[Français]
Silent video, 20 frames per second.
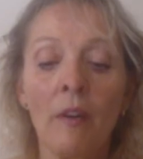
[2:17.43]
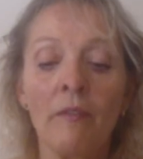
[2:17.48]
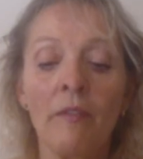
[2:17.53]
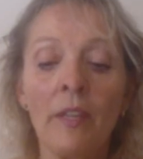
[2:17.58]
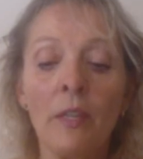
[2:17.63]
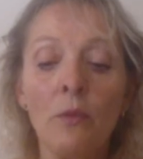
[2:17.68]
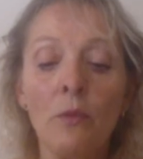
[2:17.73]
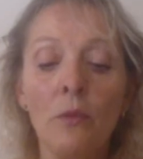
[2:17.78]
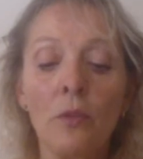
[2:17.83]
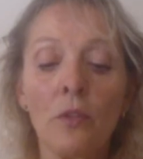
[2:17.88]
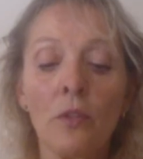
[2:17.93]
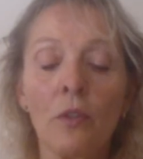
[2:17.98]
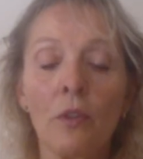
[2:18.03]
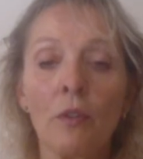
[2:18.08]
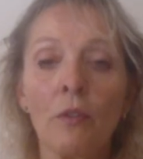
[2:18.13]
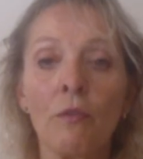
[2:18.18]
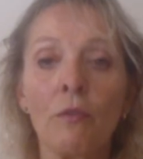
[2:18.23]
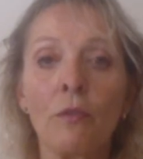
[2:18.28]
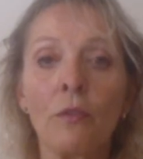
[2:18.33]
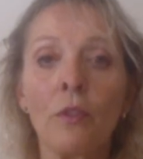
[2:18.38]
Vénus
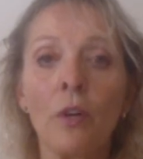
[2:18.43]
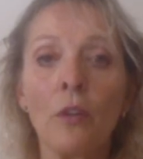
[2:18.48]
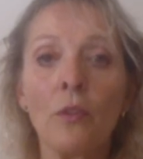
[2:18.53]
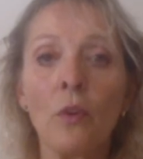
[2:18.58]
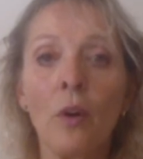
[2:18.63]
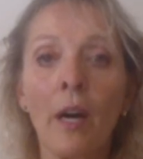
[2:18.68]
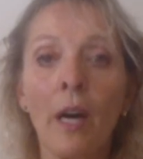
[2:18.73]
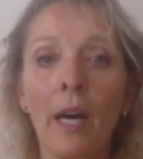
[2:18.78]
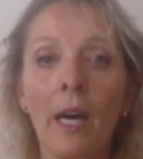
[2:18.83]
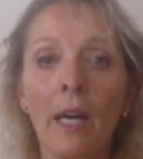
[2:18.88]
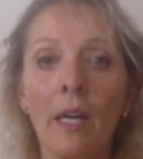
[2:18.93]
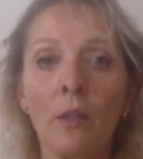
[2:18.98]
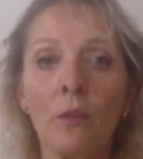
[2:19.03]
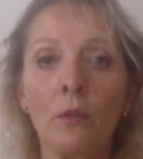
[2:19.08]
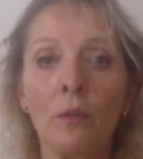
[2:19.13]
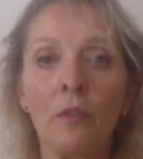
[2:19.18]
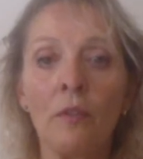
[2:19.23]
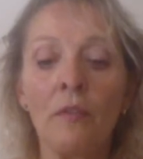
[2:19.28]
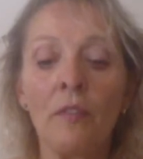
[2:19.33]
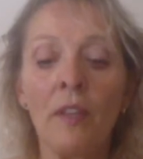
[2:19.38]
vous donnera
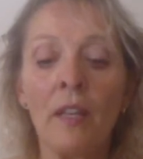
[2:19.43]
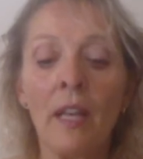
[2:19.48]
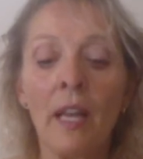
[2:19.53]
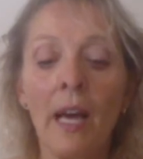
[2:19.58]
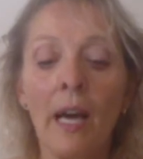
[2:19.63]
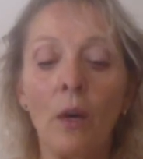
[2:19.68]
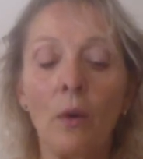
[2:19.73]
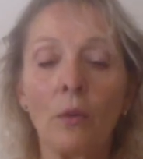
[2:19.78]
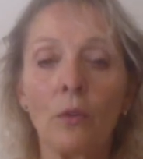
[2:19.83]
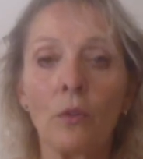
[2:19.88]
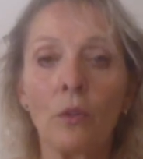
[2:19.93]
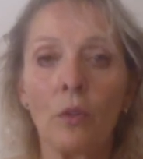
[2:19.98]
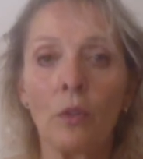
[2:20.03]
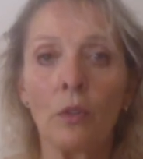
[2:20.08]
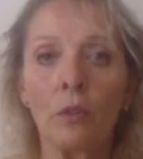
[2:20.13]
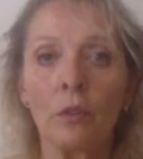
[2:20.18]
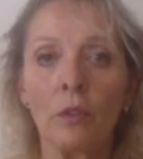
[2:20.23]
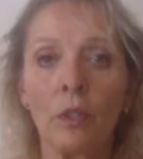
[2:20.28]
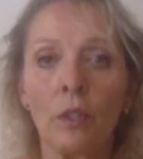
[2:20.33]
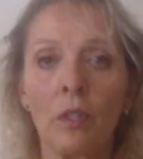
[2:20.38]
du fil à
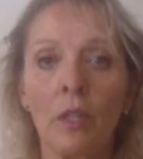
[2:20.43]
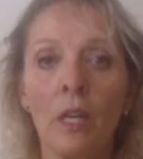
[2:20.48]
retordre.